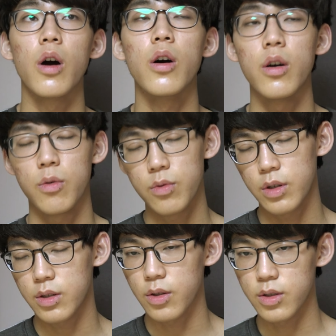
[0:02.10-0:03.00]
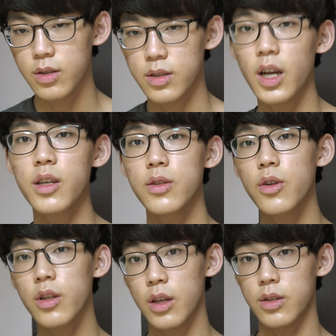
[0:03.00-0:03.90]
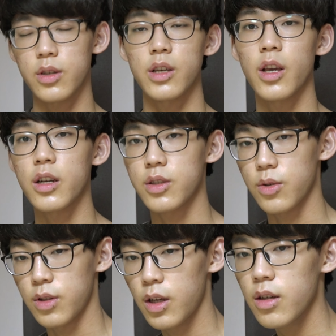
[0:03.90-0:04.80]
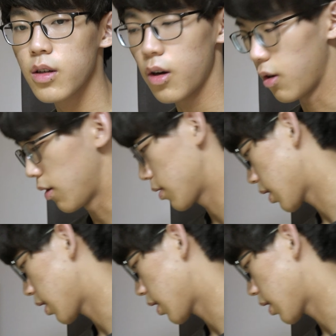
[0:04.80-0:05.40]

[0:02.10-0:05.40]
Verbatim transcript: 어, 오늘 저는 창의성에 대해서 얘기하기 전에 어,